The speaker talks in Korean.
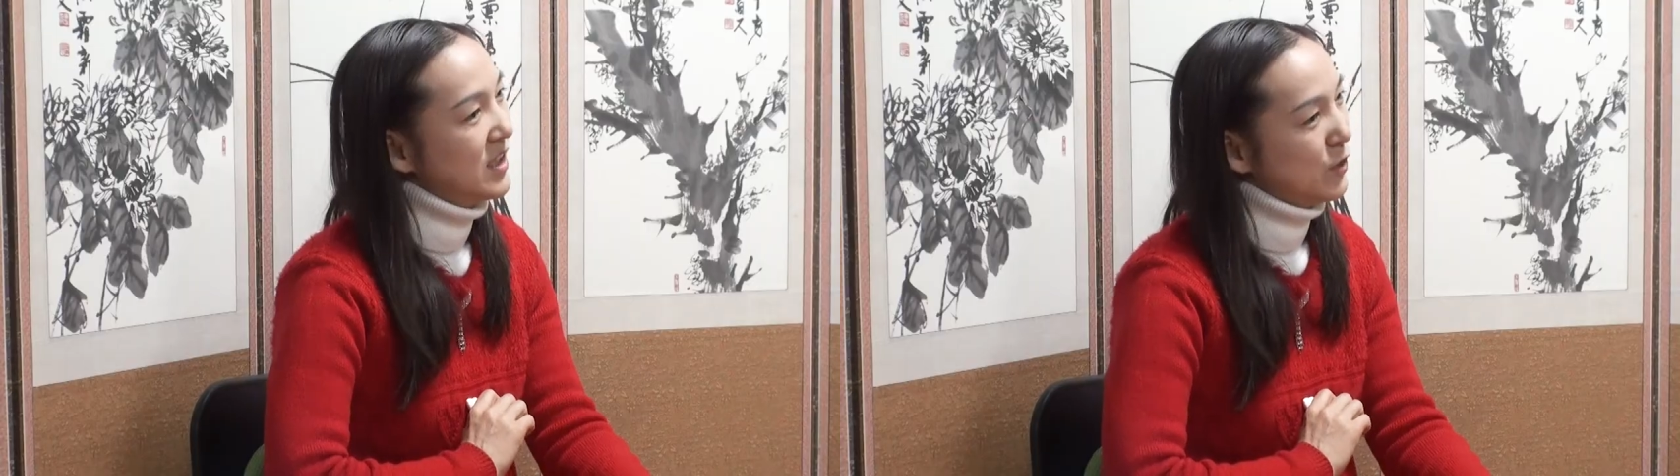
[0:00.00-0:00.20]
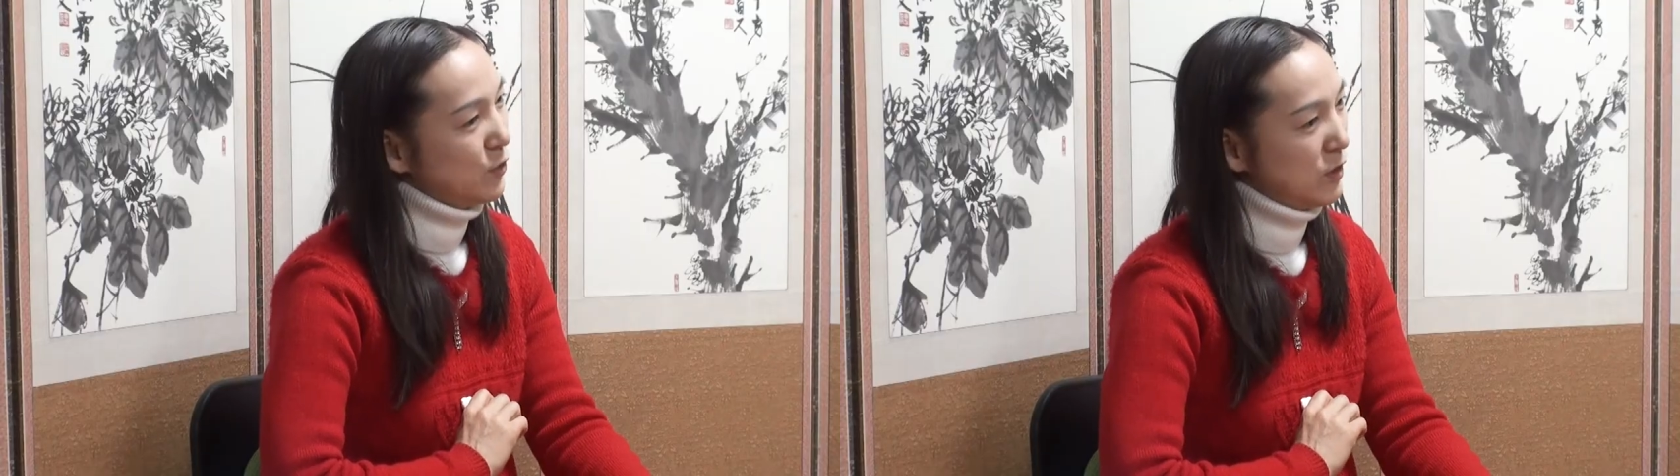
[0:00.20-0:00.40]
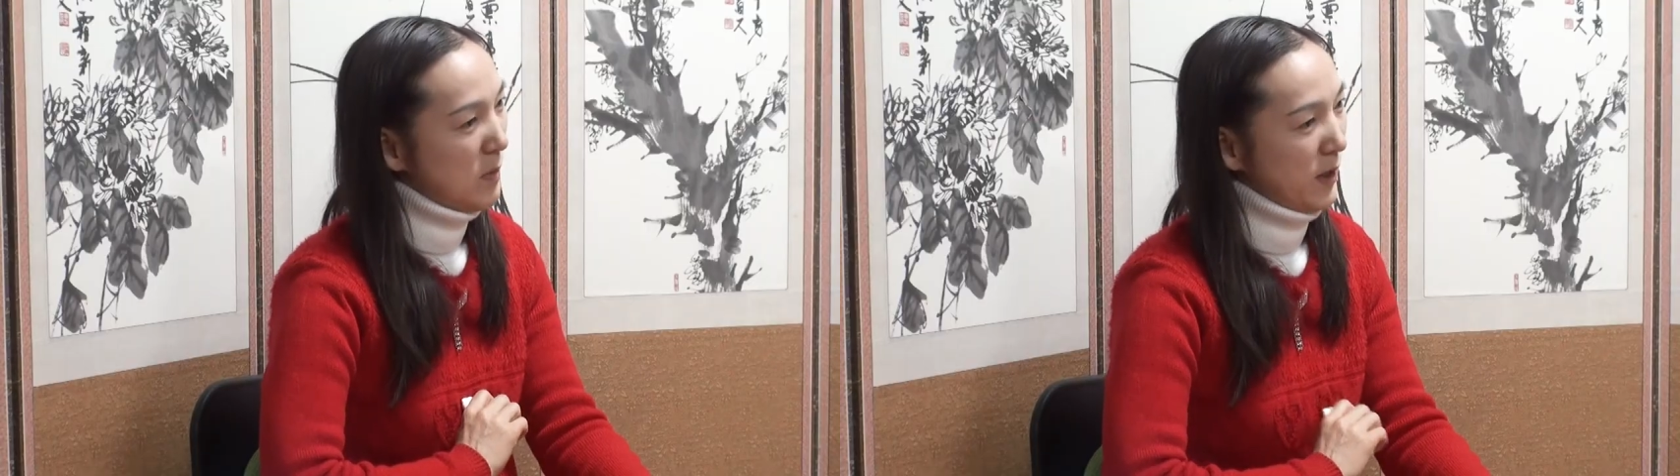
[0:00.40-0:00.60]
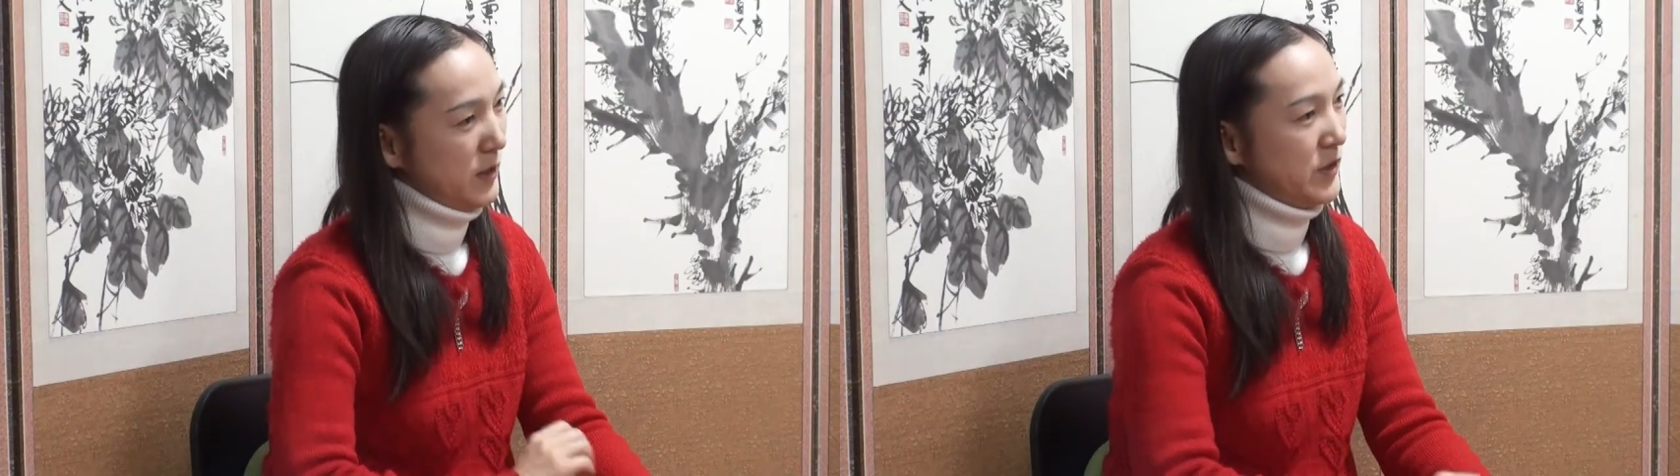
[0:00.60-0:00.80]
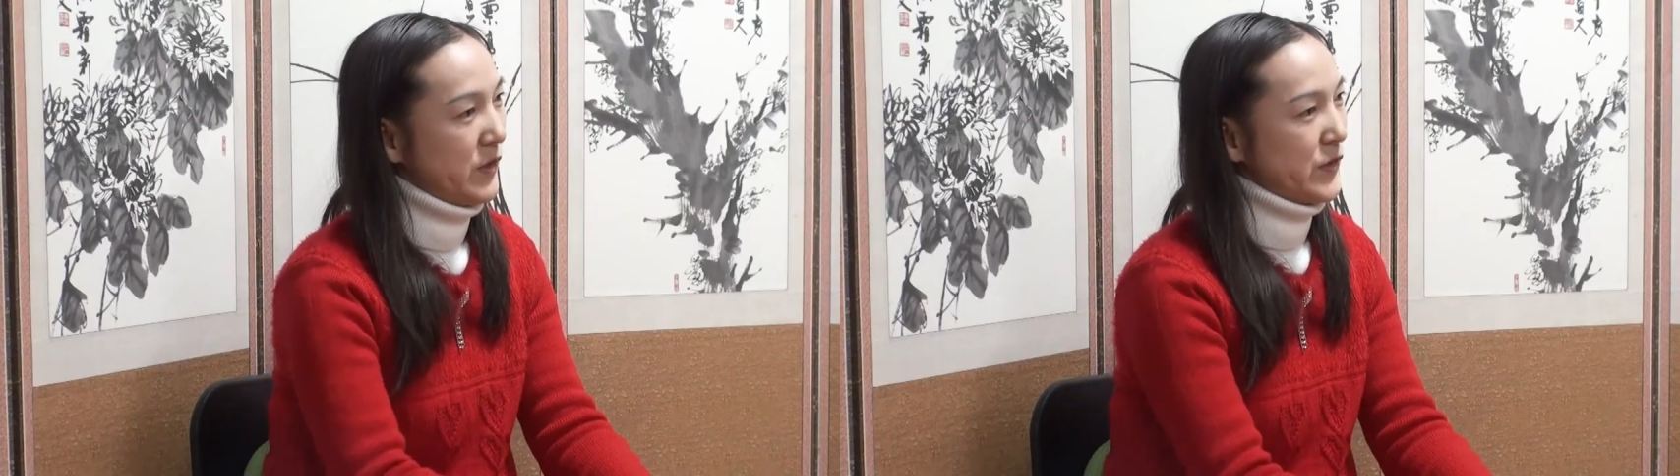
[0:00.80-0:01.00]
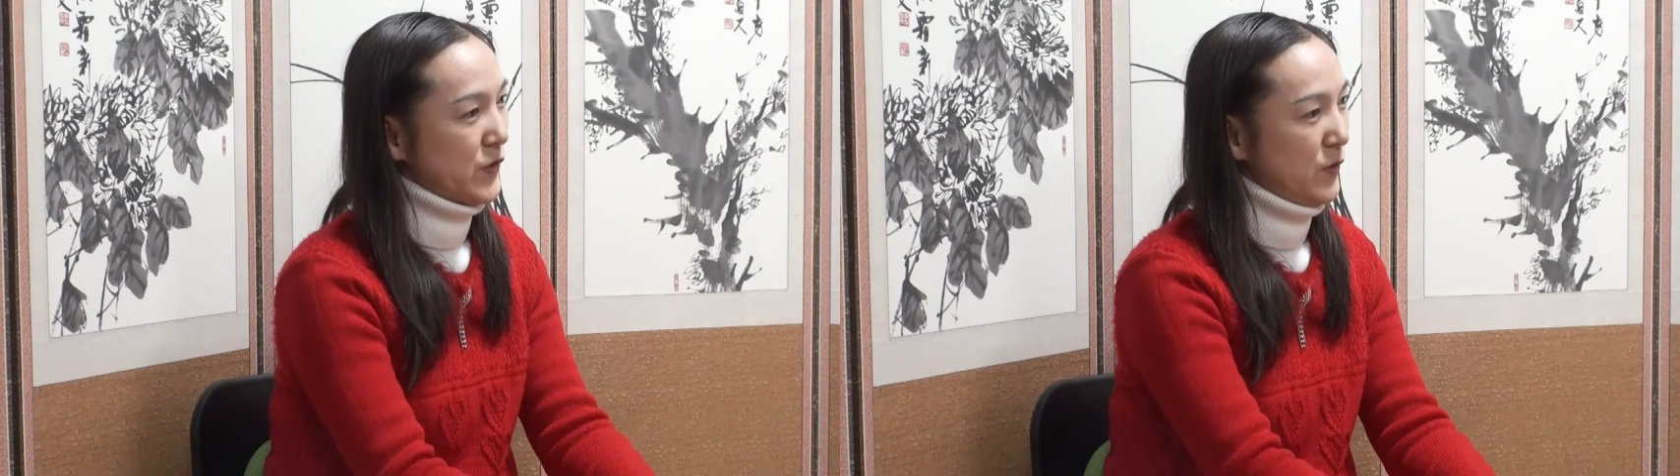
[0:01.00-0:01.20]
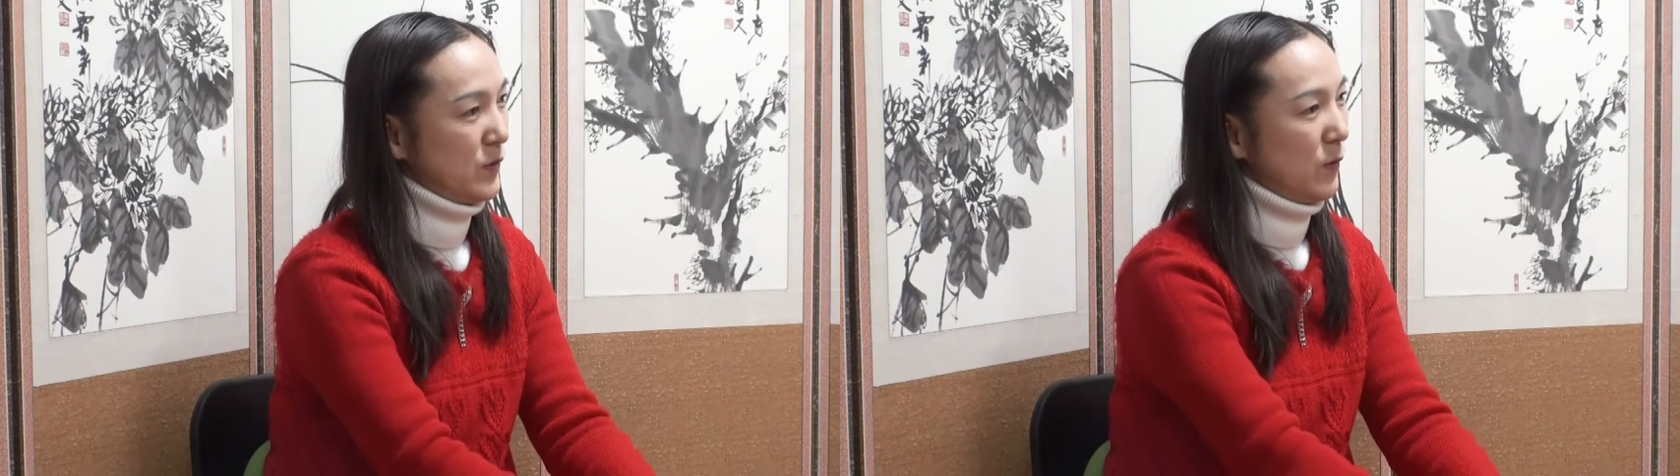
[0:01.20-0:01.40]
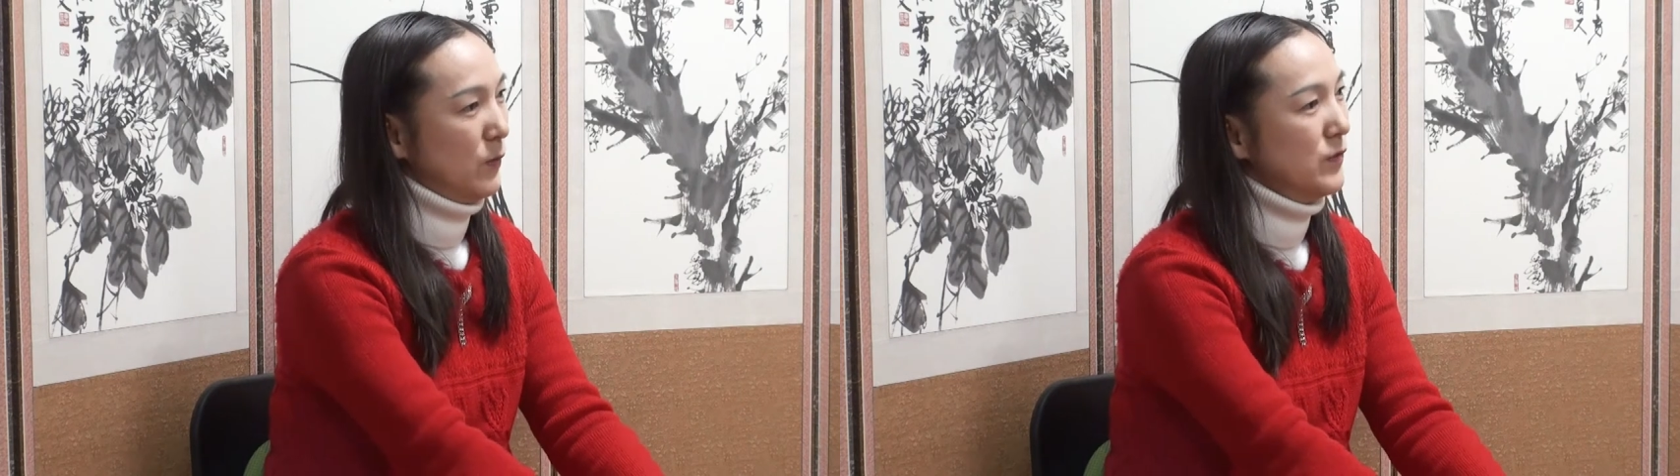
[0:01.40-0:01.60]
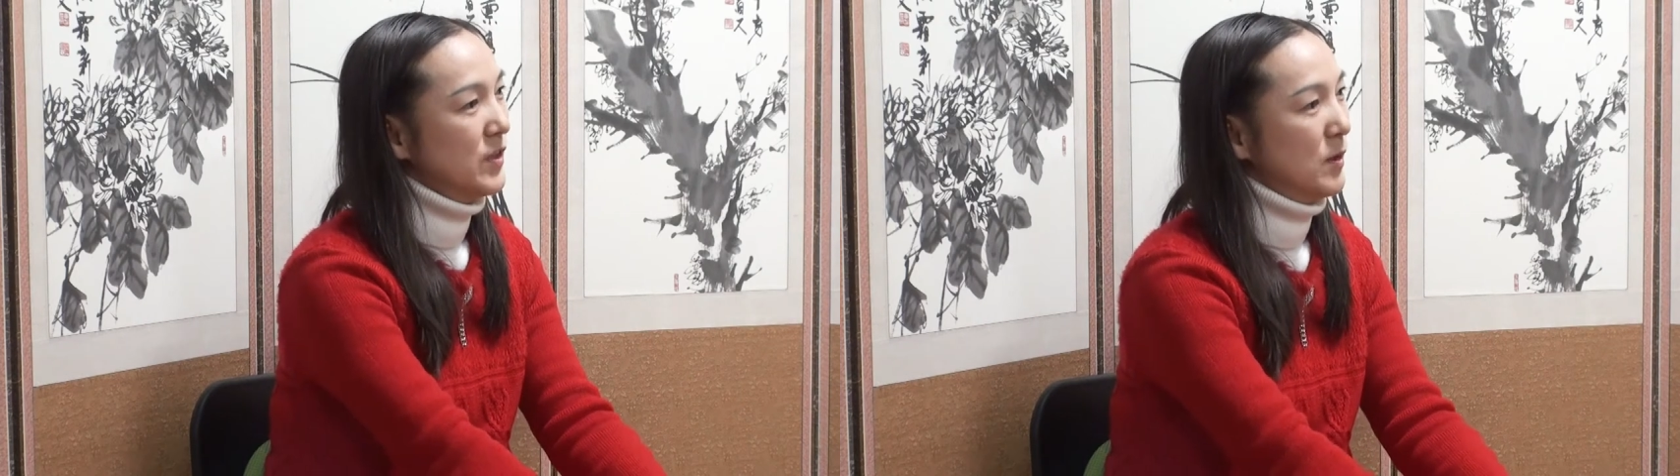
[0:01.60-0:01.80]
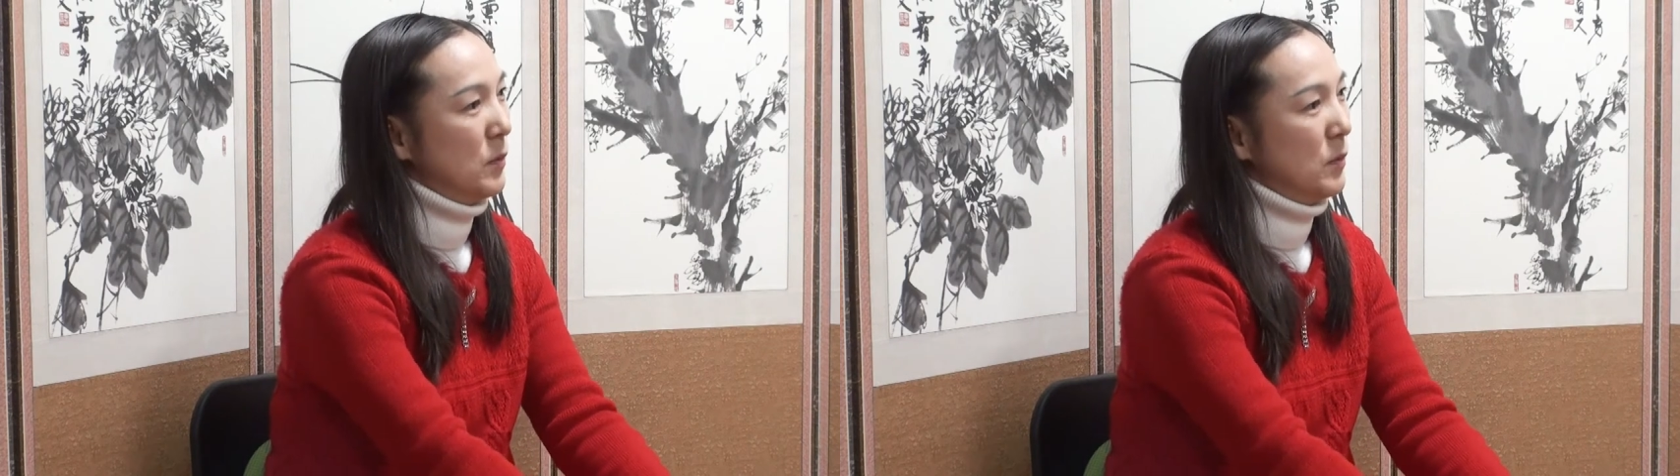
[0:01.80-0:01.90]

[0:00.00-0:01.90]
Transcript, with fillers: 친구들이 많이 있었어요. 언제 네.